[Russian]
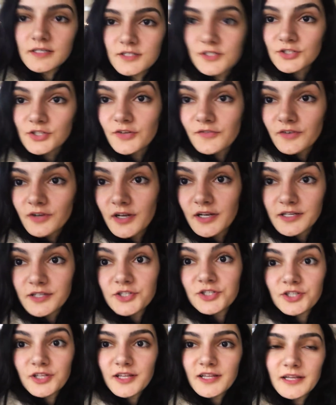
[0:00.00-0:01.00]
из новых
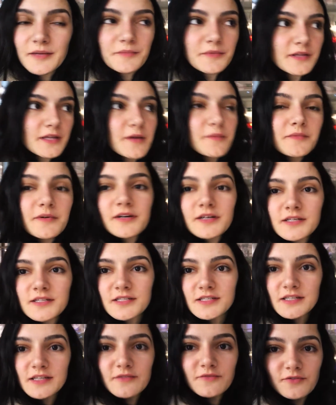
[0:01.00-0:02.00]
лично для меня
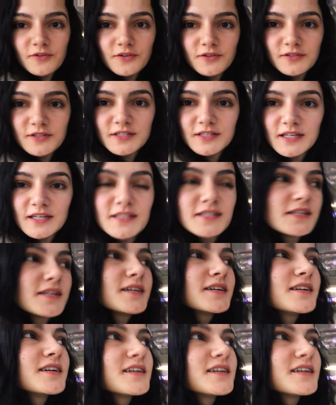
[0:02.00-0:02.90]
магазинов, а вон сзади